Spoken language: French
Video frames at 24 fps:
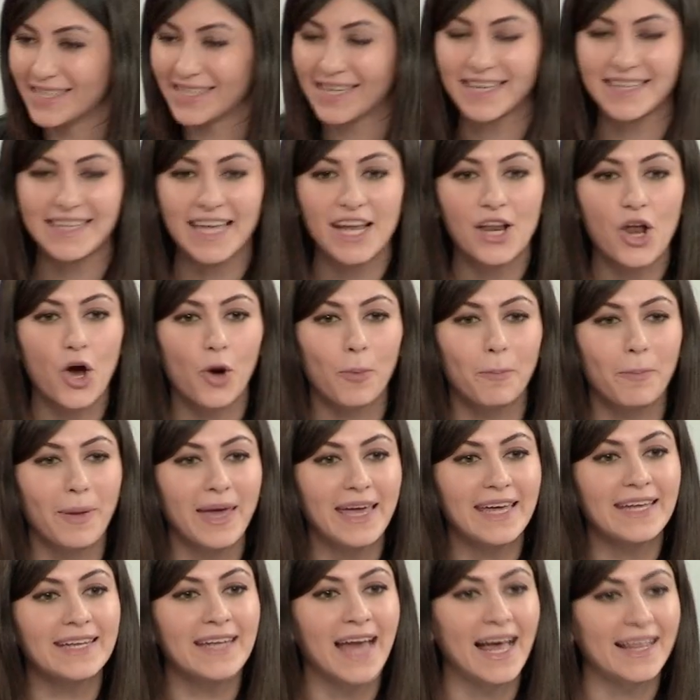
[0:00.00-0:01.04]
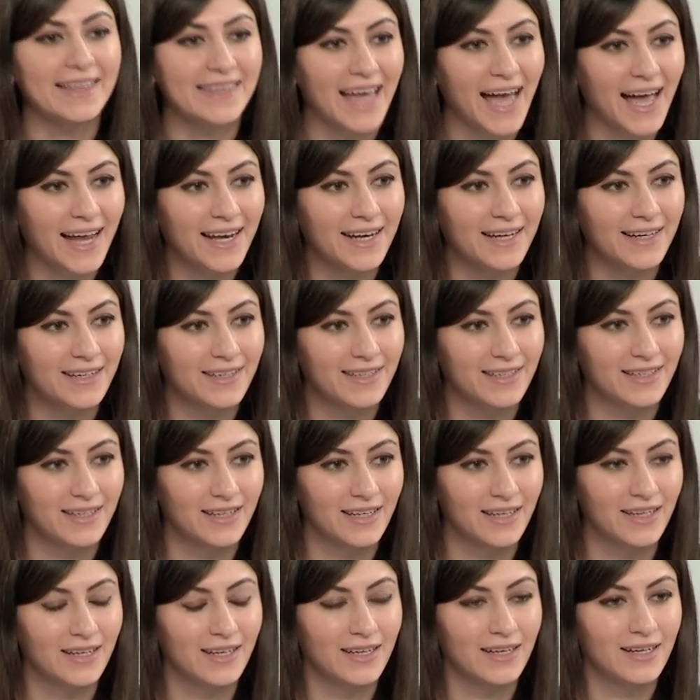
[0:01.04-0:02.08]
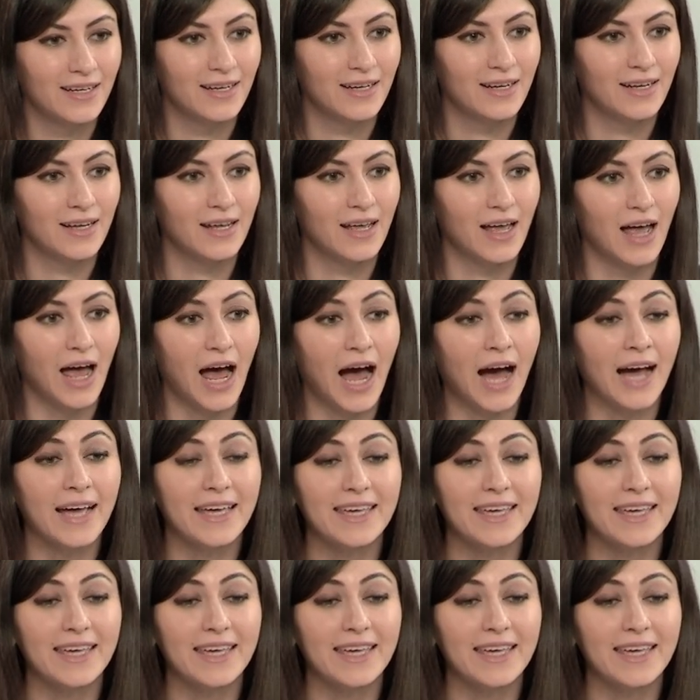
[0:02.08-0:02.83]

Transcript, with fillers: quitter leur pays natal en